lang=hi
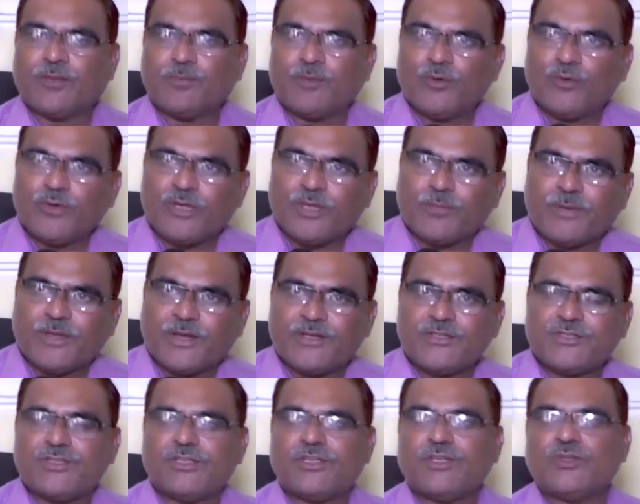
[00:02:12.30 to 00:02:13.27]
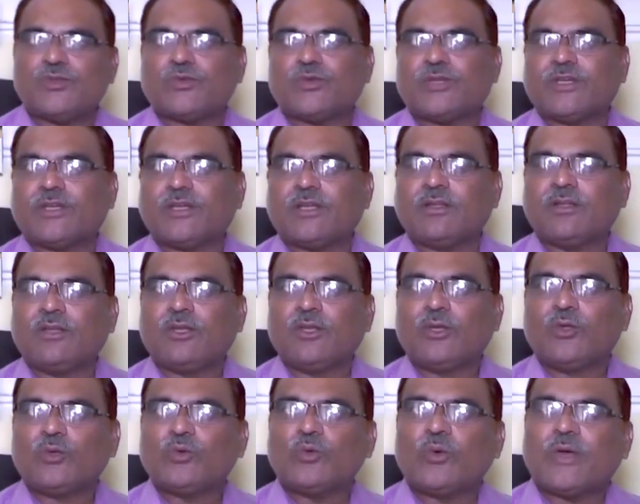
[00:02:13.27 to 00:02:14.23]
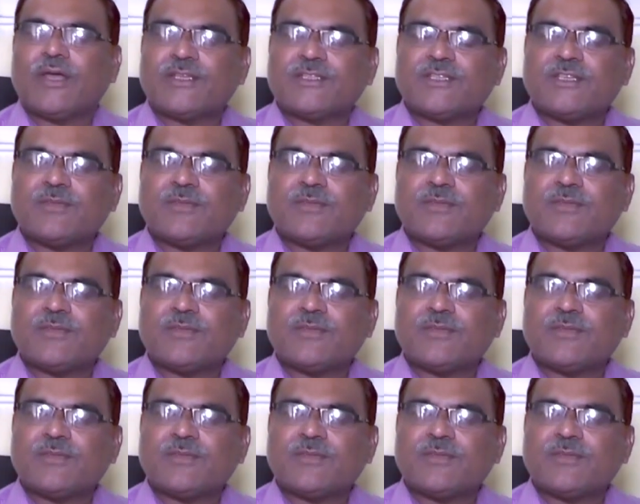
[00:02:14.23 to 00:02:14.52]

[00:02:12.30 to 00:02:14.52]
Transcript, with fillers: घर पे उनके पेरेंट्स की नहीं सुनेगा तो